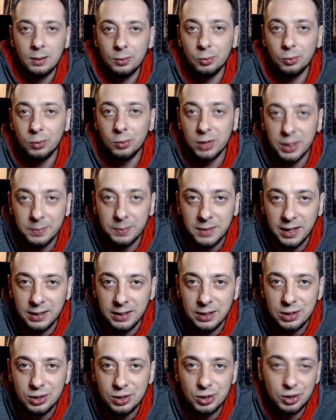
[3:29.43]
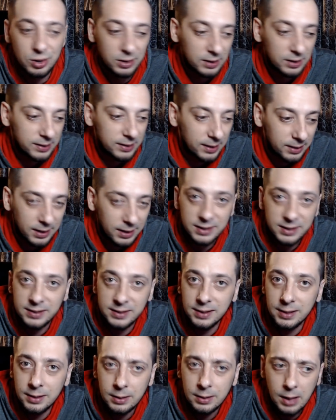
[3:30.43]
Ну, им, конечно же,
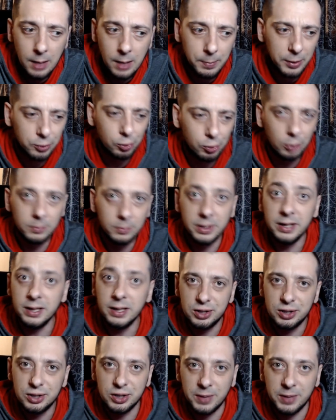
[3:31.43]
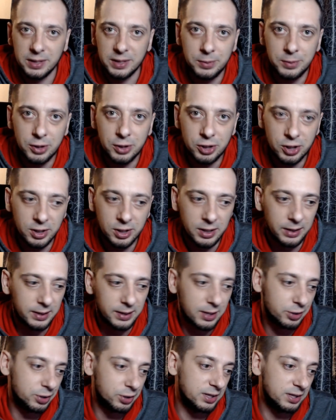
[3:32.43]
надонатили, а потом их же подписчики
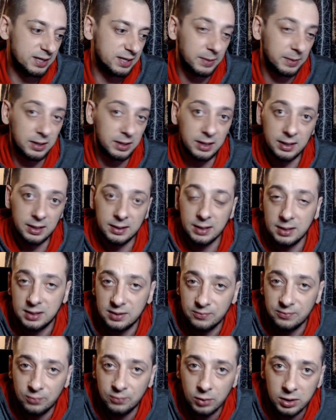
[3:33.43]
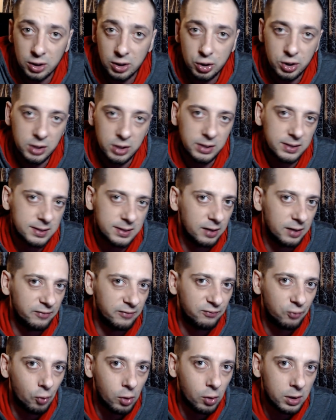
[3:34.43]
начали смотреть на эти фоточки из
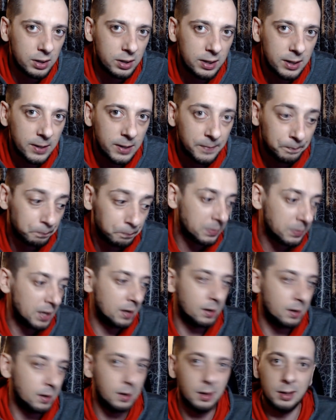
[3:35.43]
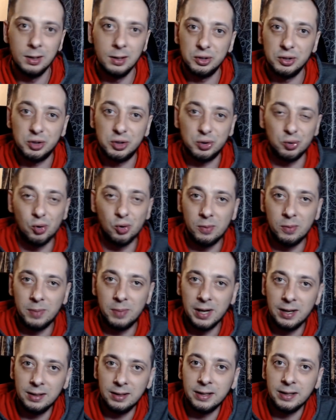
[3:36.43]
Калифорнии,
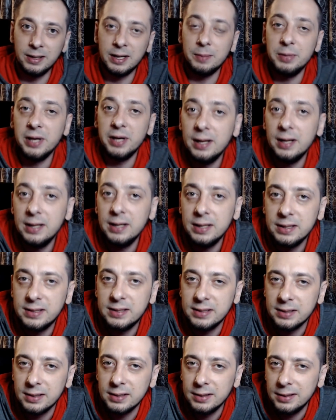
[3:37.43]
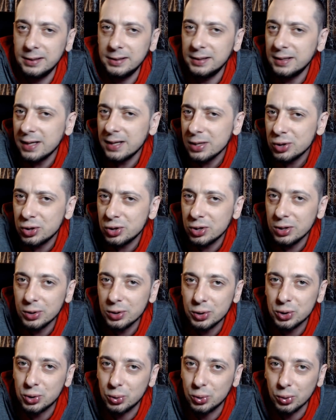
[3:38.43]
Соболь на кабриолете и
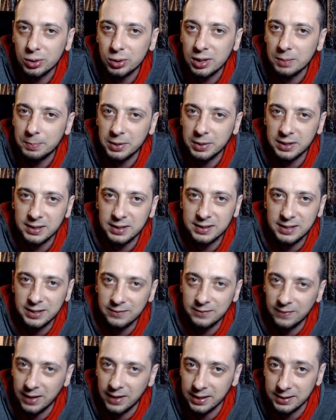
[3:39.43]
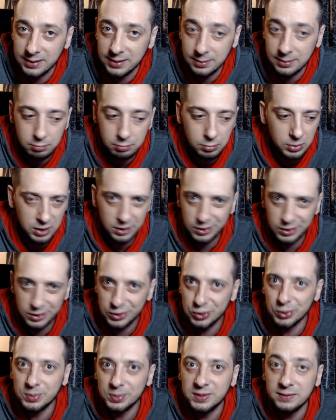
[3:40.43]
начали что-то подозревать. И,
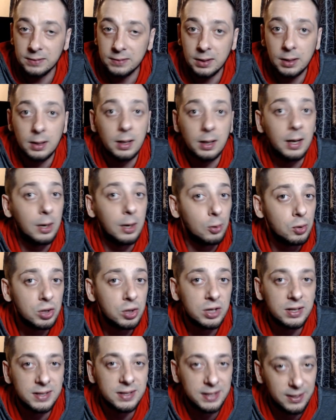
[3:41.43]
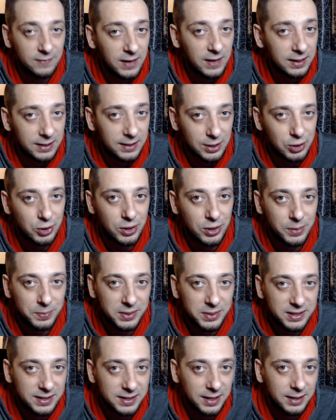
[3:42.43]
собственно, хорошие слова начали
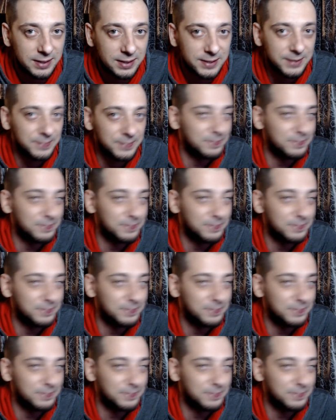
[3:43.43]
писать.